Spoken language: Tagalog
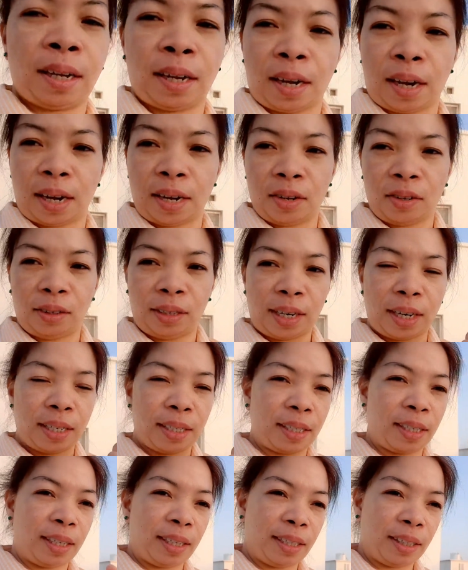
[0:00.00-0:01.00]
Ayun guys,
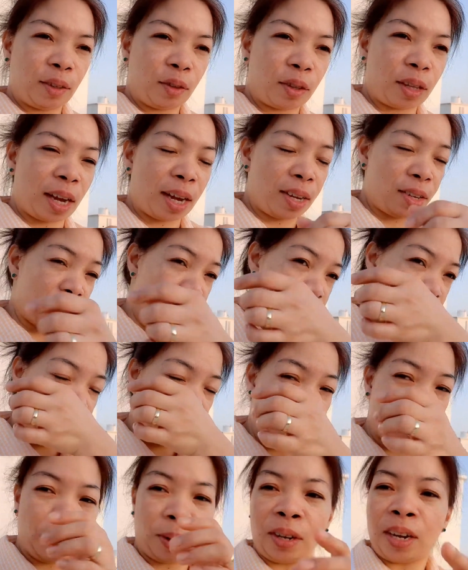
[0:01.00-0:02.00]
andito tayo sa
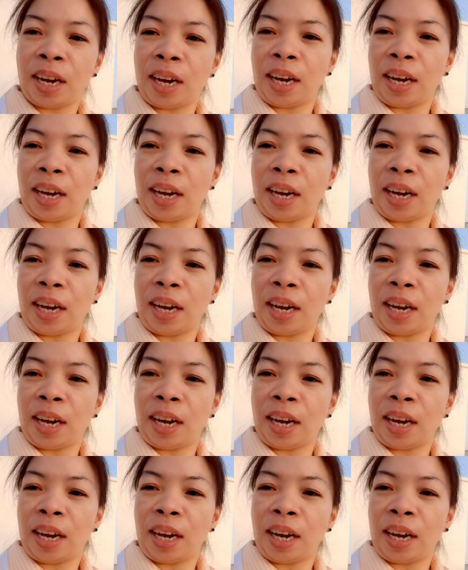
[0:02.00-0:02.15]
ano.